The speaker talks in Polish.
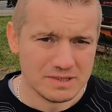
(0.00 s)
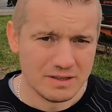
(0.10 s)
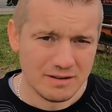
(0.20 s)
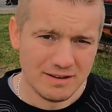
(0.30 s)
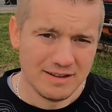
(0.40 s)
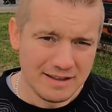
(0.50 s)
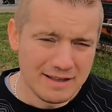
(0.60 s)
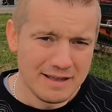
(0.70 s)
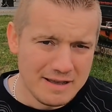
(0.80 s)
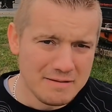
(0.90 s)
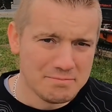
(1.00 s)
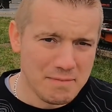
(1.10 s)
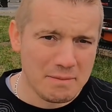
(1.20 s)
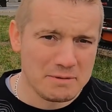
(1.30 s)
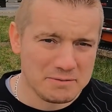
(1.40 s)
No,
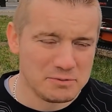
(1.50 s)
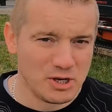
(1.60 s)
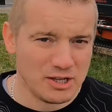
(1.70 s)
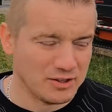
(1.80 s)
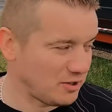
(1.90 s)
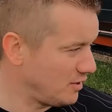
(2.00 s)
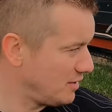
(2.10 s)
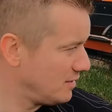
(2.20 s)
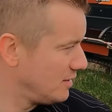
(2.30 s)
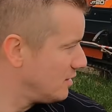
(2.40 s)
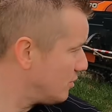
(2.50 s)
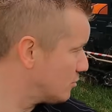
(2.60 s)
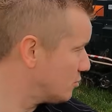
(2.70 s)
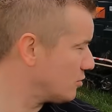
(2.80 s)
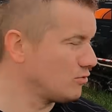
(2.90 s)
mamy sprzęt,
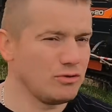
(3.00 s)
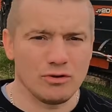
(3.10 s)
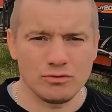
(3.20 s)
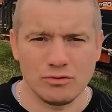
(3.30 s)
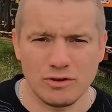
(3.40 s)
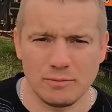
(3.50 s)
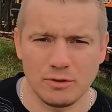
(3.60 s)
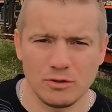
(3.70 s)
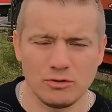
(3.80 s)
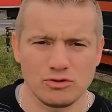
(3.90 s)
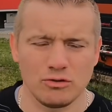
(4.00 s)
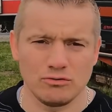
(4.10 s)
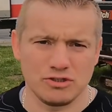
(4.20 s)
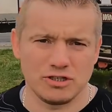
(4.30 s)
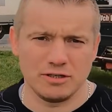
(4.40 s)
o którym dużo
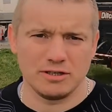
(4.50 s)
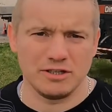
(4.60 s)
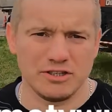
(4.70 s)
ludzi